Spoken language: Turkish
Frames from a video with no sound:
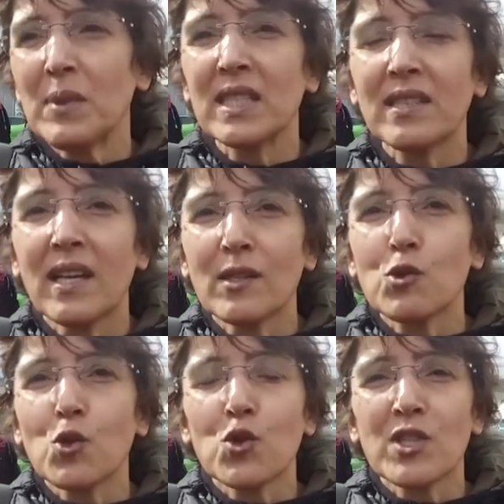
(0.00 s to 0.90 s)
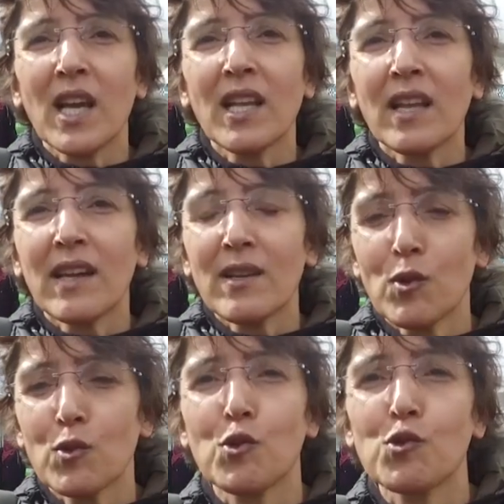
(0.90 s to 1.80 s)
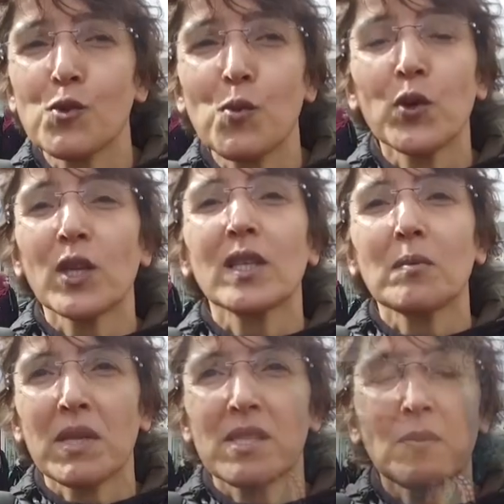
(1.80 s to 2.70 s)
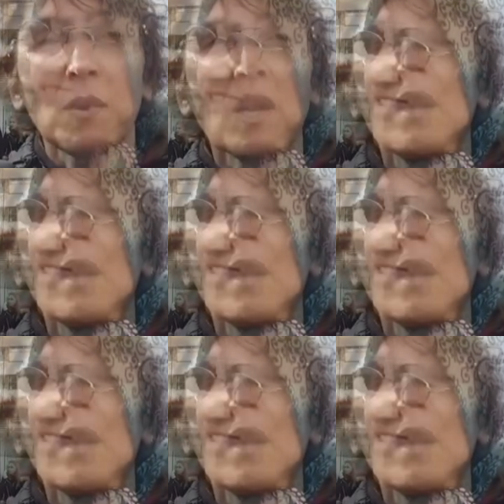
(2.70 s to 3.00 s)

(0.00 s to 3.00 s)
bir tane sosyal alan yok çocuğumu oynatabileceğim.